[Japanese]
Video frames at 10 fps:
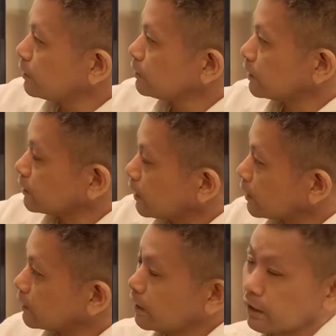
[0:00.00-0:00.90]
ンだった
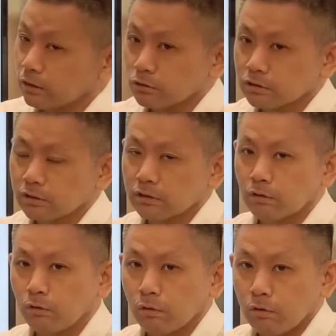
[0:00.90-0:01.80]
ら誰か載せ
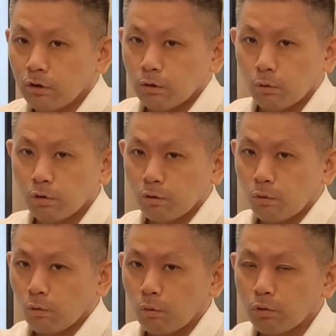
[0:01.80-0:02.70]
こう
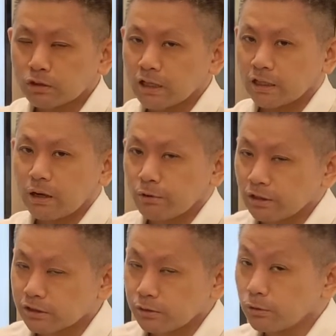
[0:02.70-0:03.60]
おお下ろさなダメ
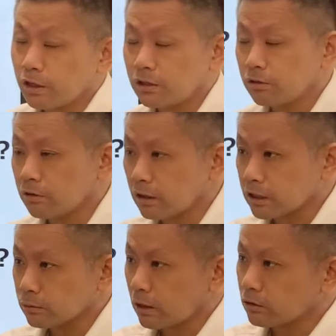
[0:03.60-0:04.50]
ですよねっていう
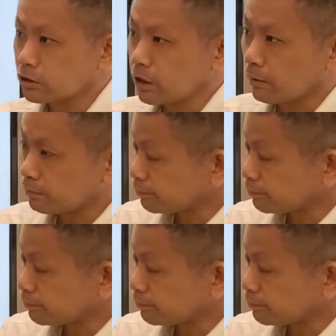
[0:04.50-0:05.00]
話もあるし、